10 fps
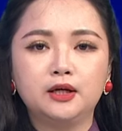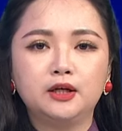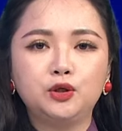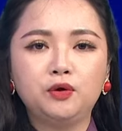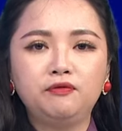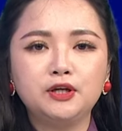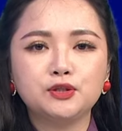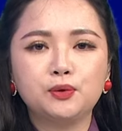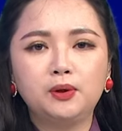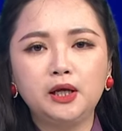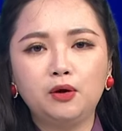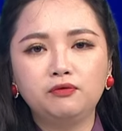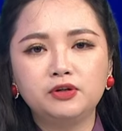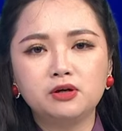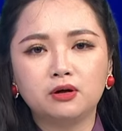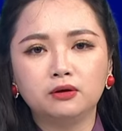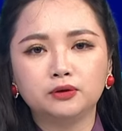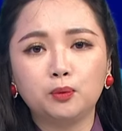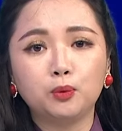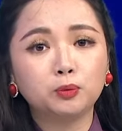Thưa quý vị, số liệu vừa được
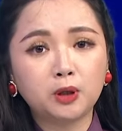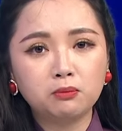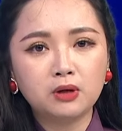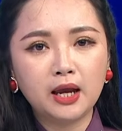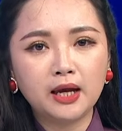Tổng cục Thống kê